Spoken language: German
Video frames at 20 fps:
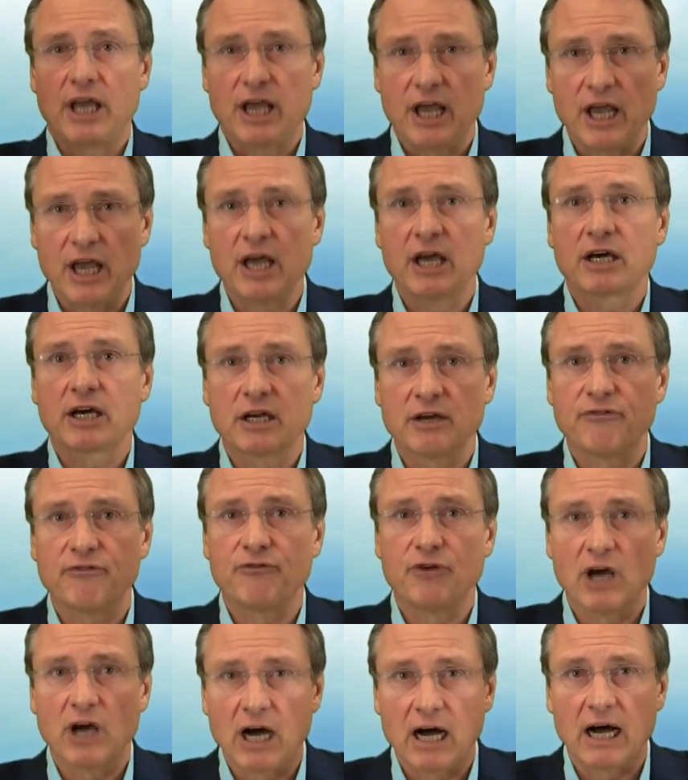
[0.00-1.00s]
Ehre
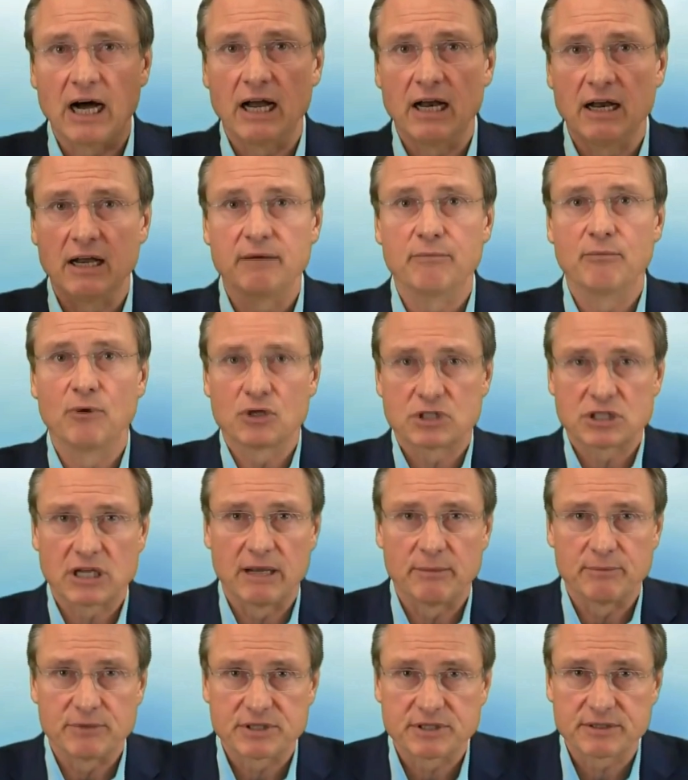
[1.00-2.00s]
für alle
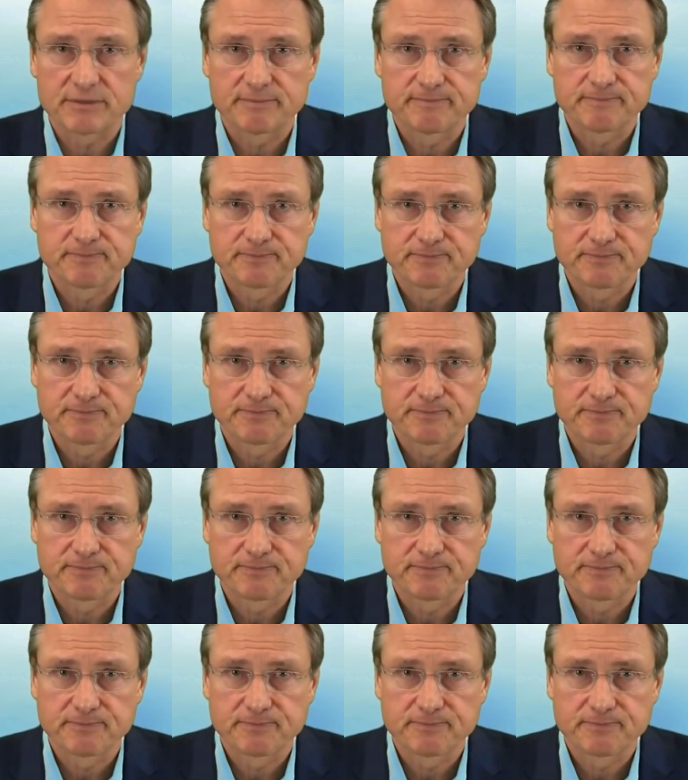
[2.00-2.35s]
Moslems.